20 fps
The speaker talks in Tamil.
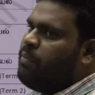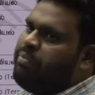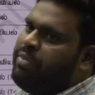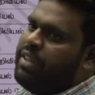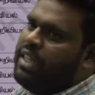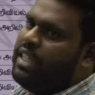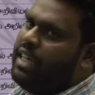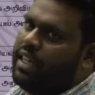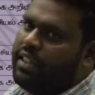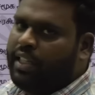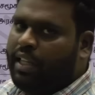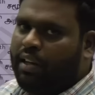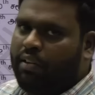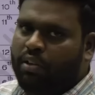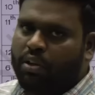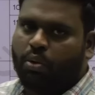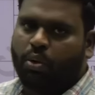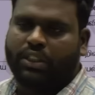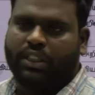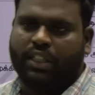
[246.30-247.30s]
இதுலேருந்து
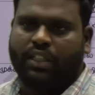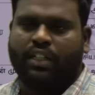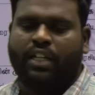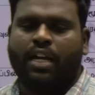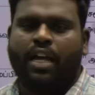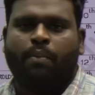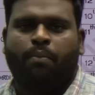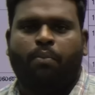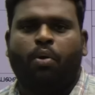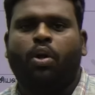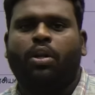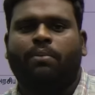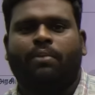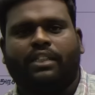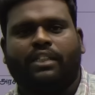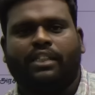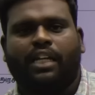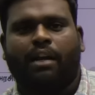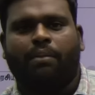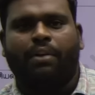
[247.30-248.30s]
இருபது கொஷின் போதுமா
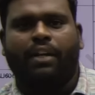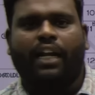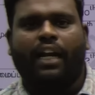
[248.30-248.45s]
சார் அப்படின்னு